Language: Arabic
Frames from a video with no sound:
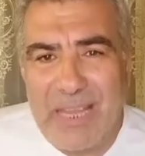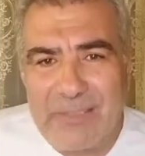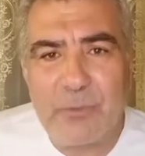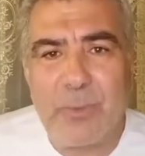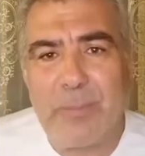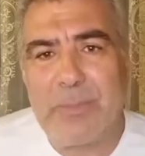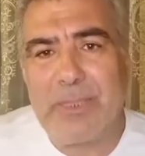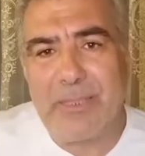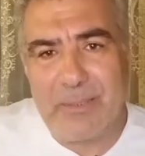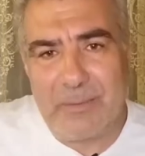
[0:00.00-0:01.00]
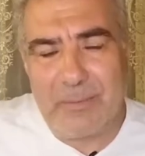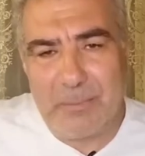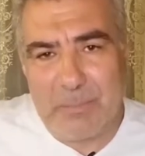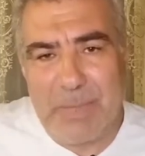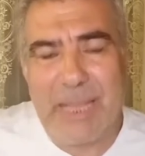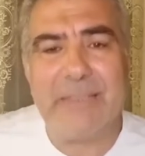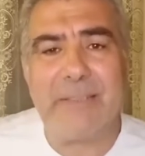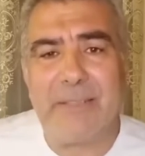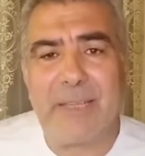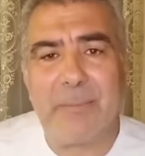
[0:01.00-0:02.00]
أسوأ من مما
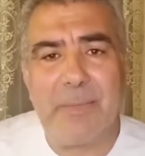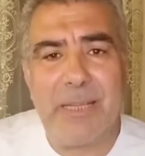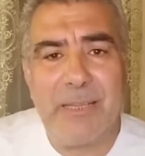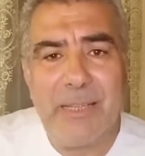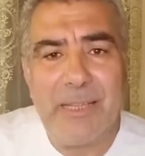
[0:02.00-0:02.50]
حدث قبل